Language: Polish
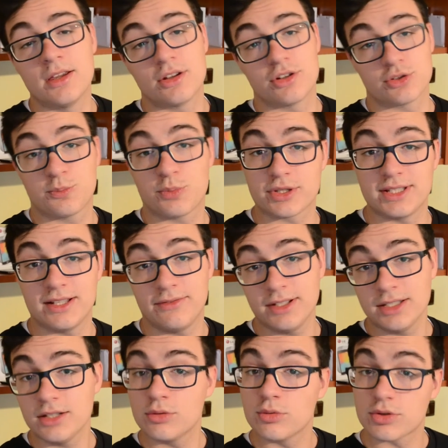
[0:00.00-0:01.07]

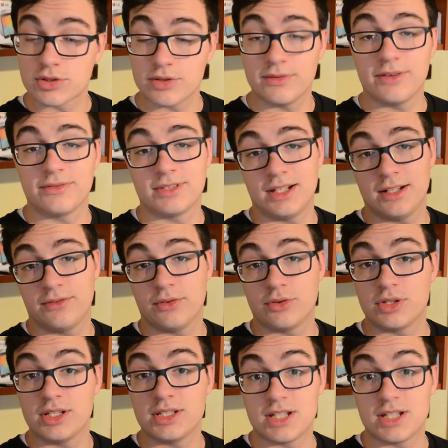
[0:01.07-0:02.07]
rozpoznawanie głosowe w telefonie